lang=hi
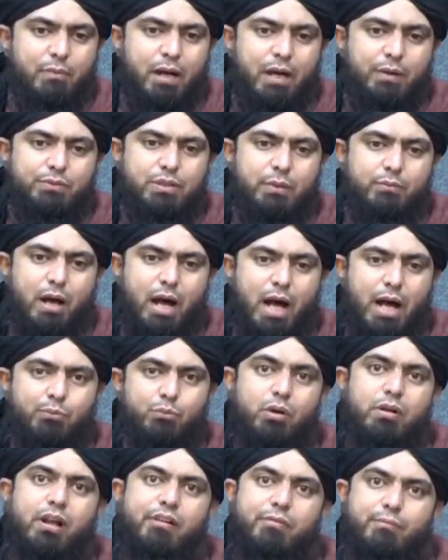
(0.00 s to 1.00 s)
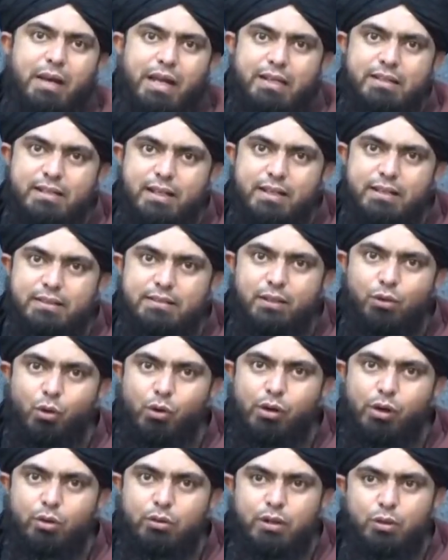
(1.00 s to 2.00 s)
माँ बाप जब आपको लव मैरिज करने से
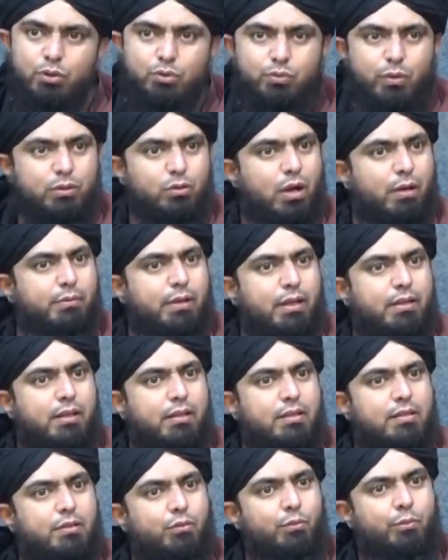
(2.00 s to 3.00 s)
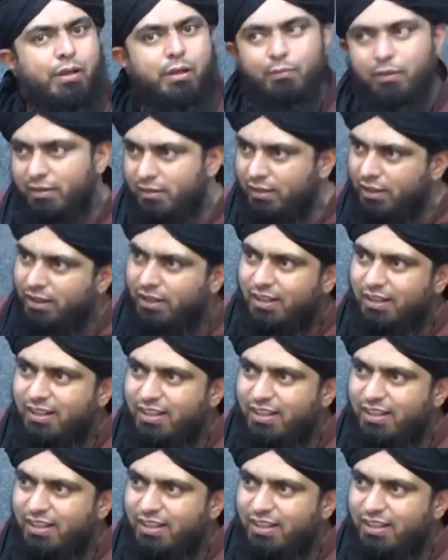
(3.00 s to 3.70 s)
रोक रहे होते हैं उस वक्त तो आप कहते हैं नहीं जी वो मेरी मर्जी